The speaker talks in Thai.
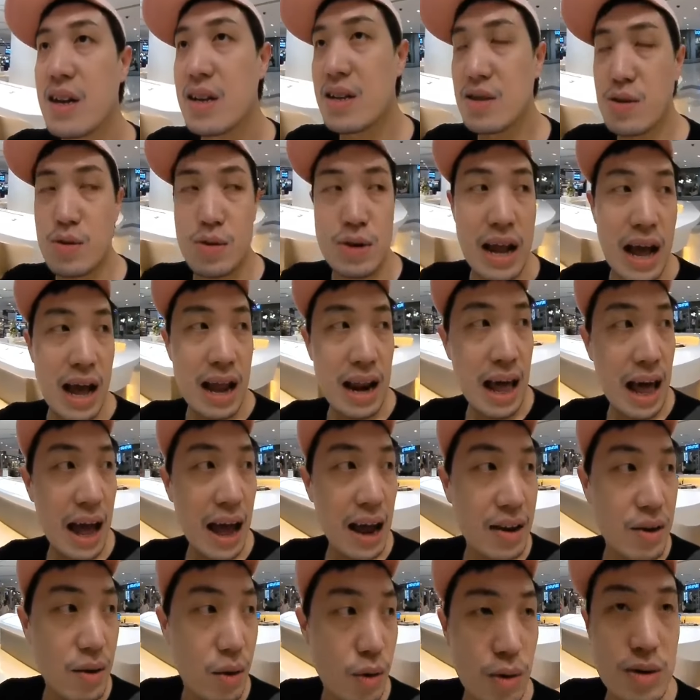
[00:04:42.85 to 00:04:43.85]
อยู่หน้าร้า
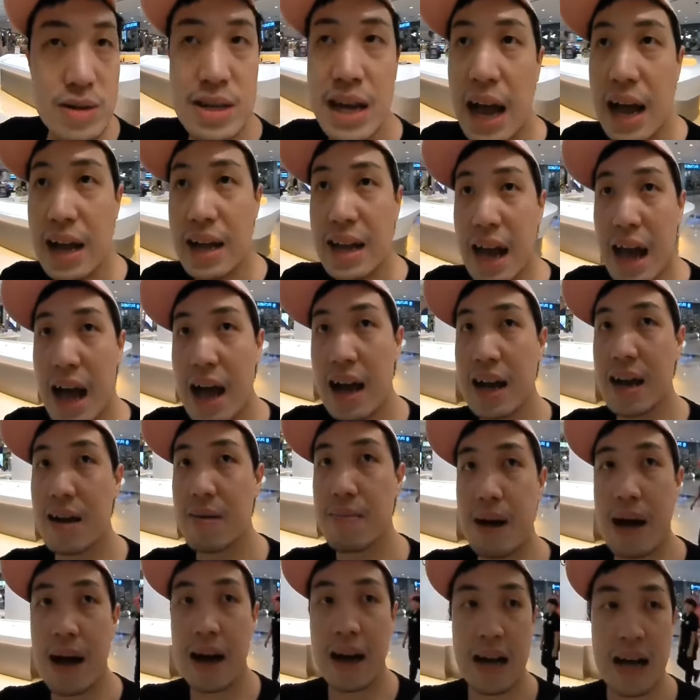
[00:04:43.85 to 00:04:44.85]
นโอชายะกับ
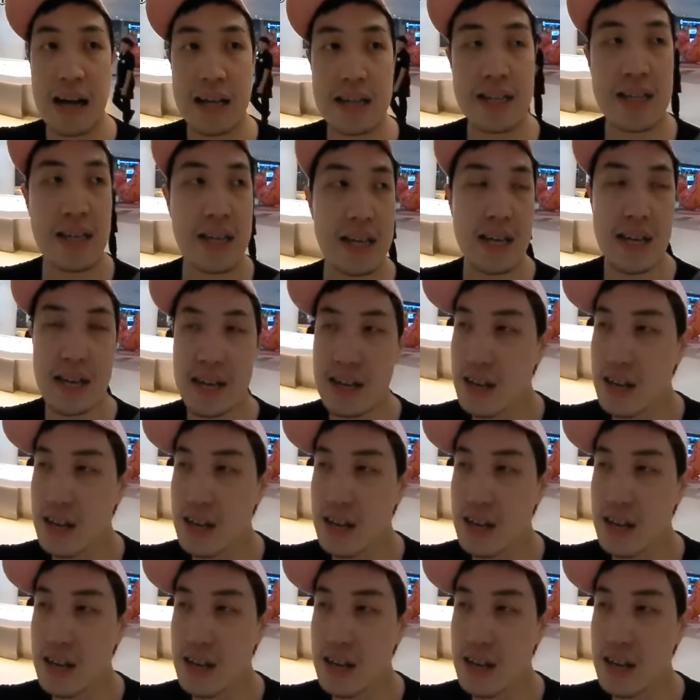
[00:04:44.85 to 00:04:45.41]
อาคาชิ